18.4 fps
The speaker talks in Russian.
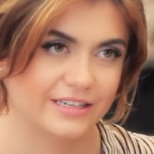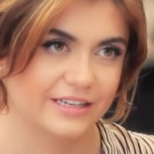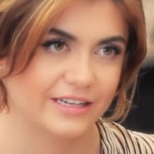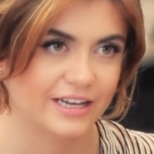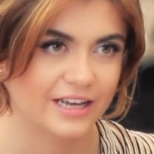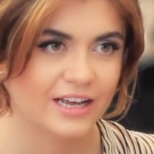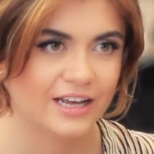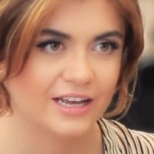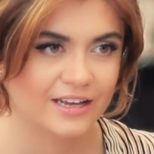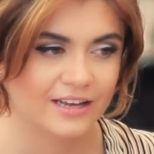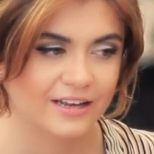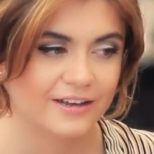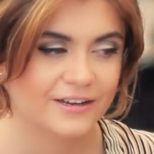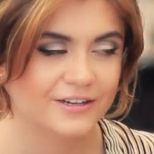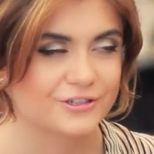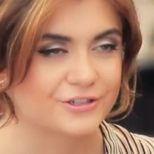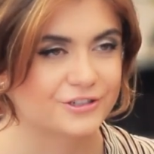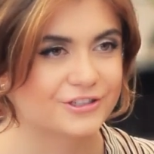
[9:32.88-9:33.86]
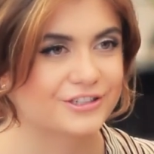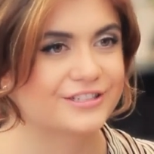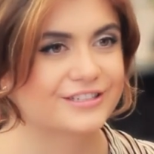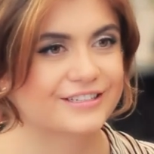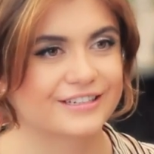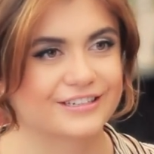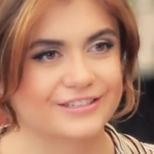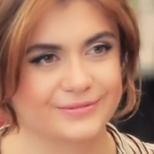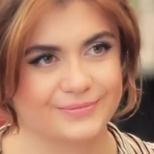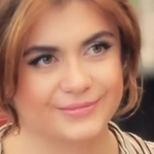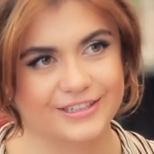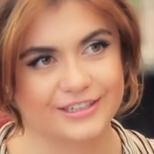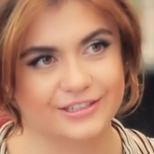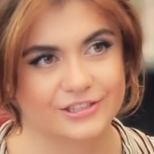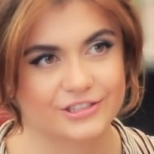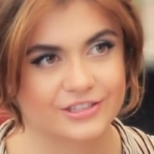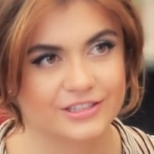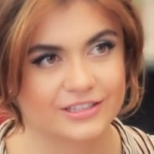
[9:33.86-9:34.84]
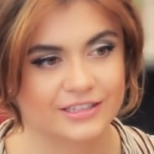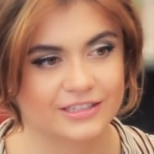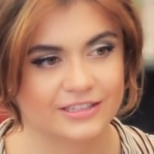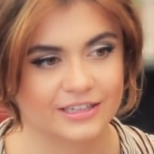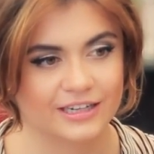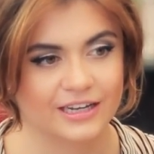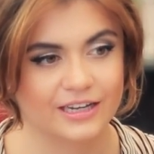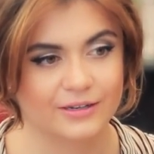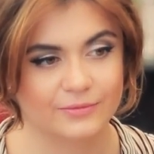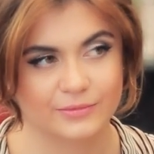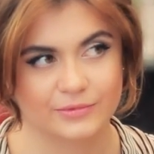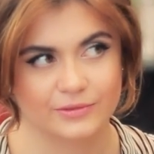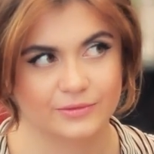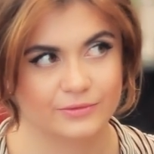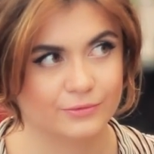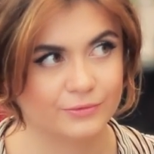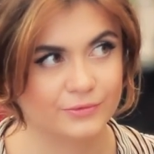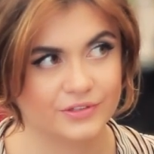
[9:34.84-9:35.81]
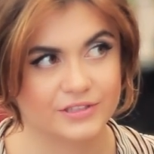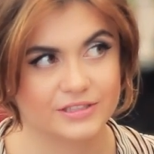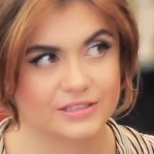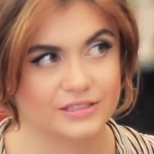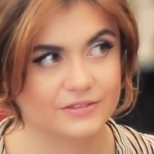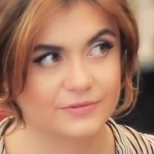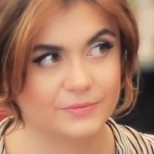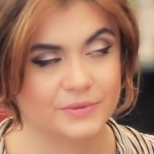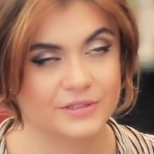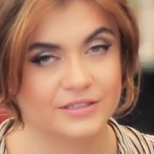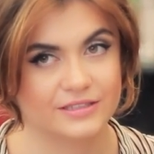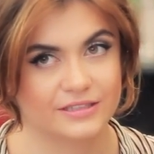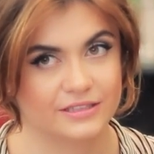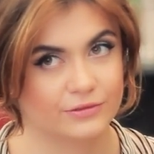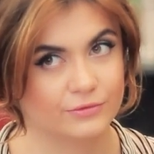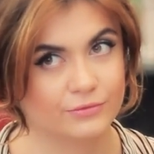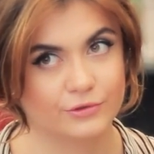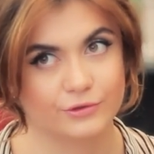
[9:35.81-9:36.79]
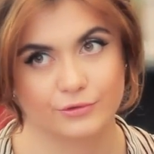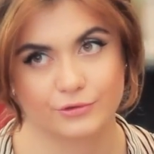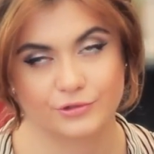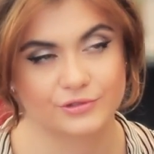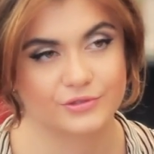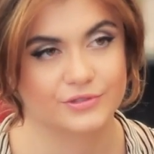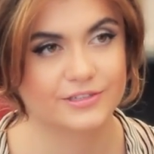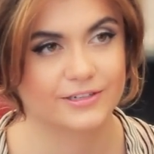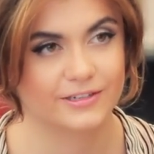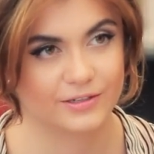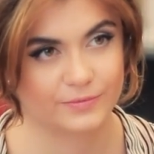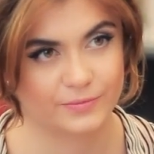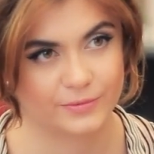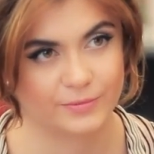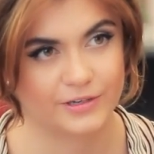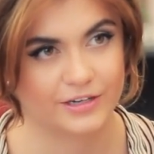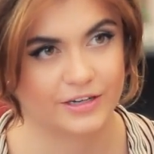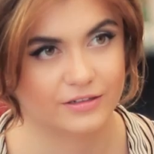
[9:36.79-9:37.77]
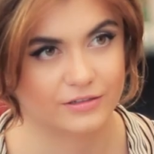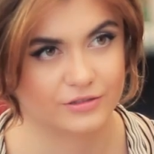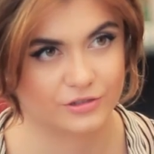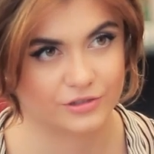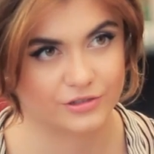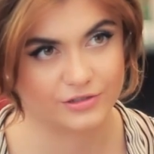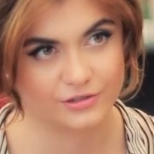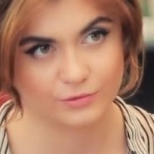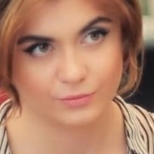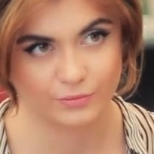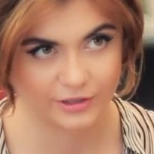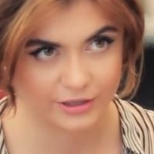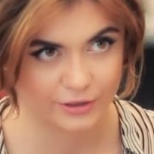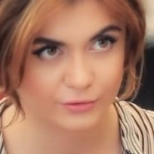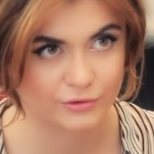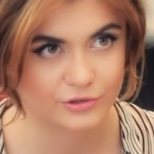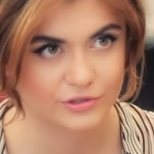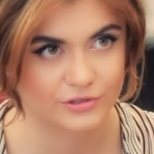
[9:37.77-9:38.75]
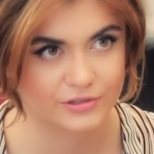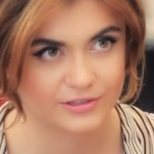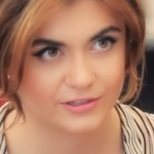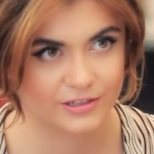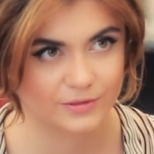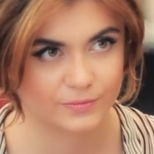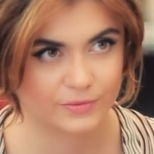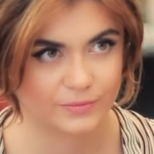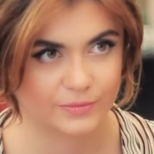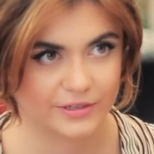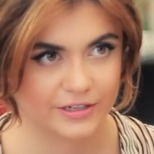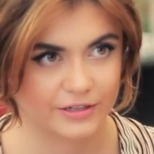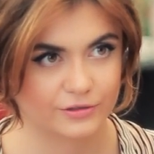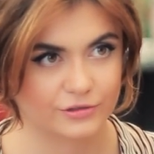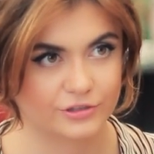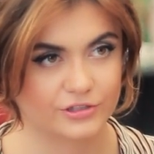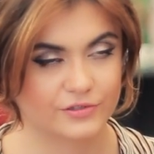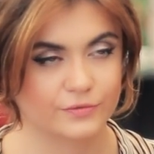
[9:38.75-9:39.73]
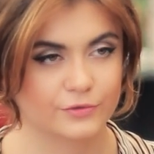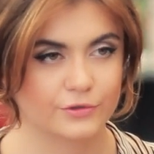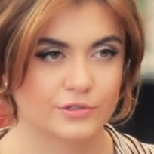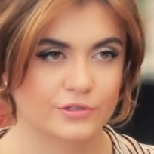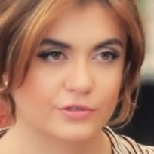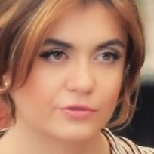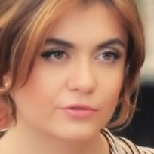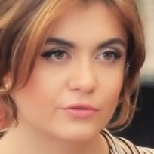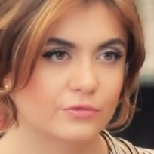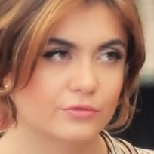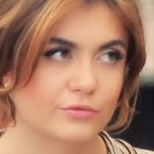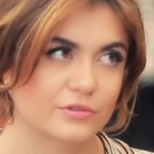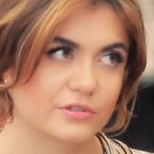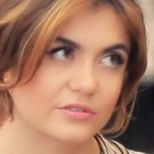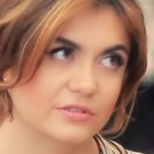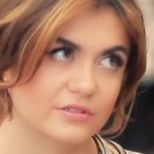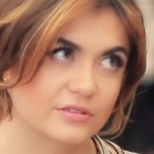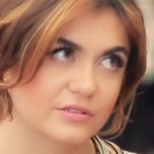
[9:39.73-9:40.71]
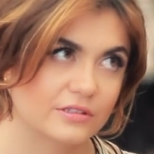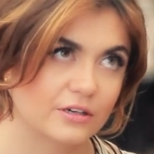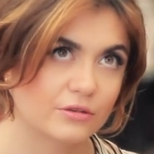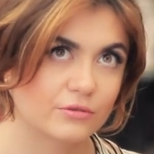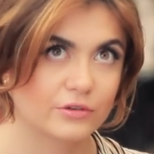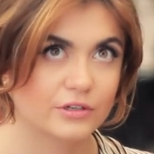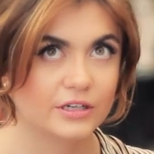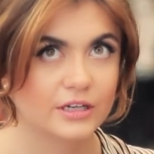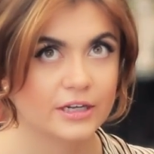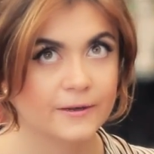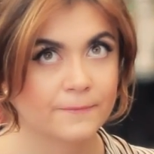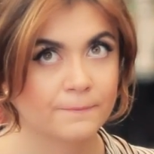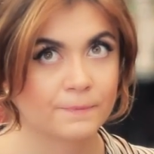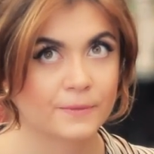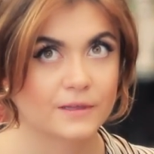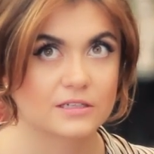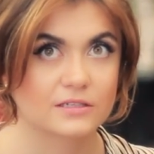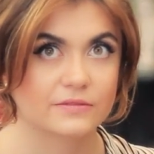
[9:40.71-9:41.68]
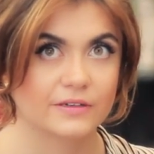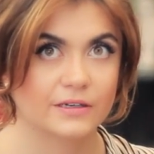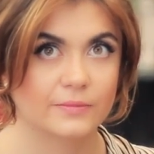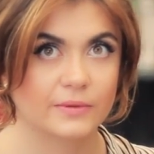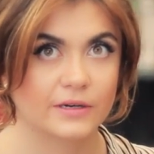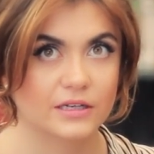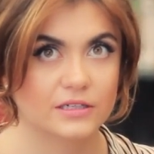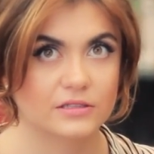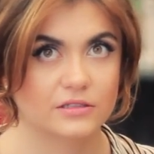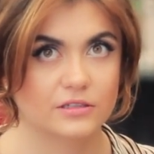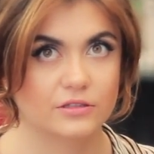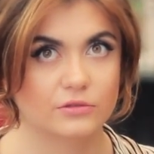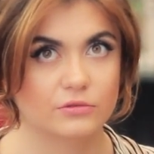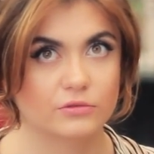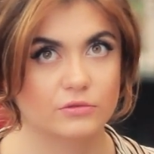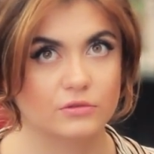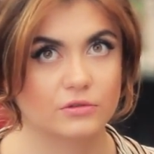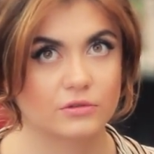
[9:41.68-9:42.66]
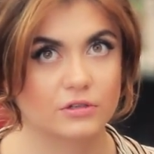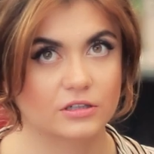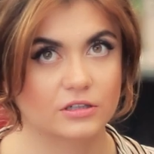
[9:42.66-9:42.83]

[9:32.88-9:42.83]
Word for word: ней жить, скажем так, 4 дня, и мы увиделись в Питере, у нее очень сильно поменялась жизнь, и у меня очень сильно поменялась жизнь. Вроде конкурс такой своеобразный, но